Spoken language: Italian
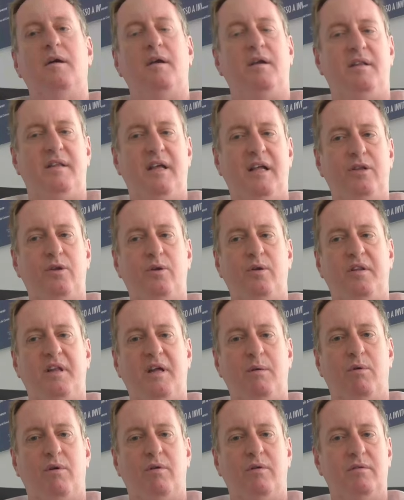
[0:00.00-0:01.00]
Eh, intanto noi
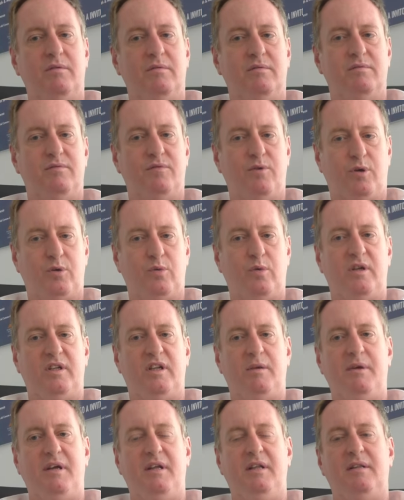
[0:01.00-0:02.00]
siamo
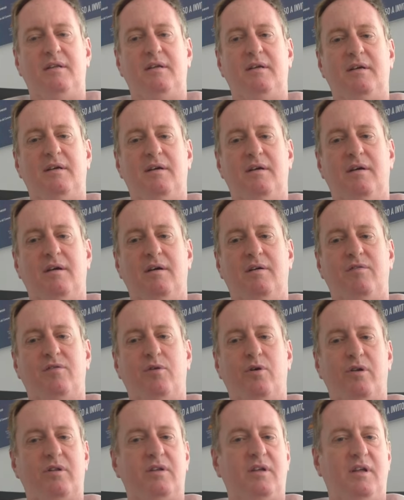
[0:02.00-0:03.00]
fortunatamente eh,
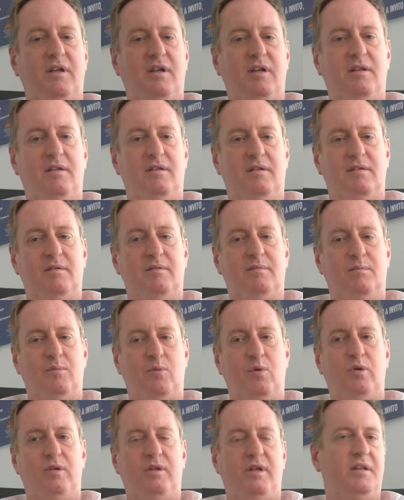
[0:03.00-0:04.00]
forti in
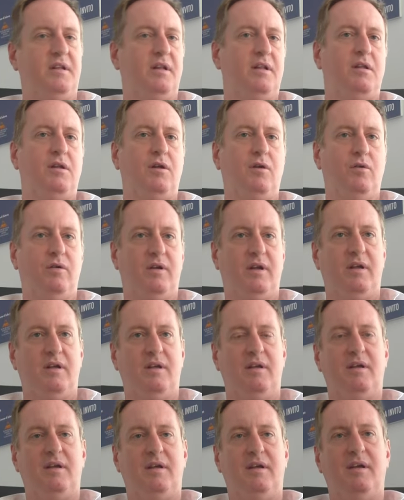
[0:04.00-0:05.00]
molte
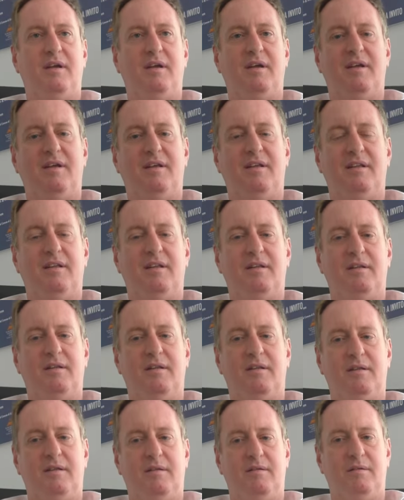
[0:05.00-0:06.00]

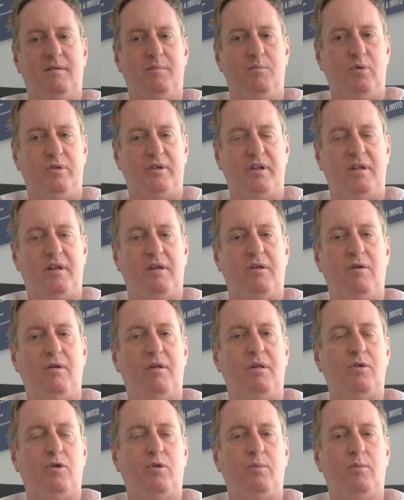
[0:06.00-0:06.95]
sezioni molte sezioni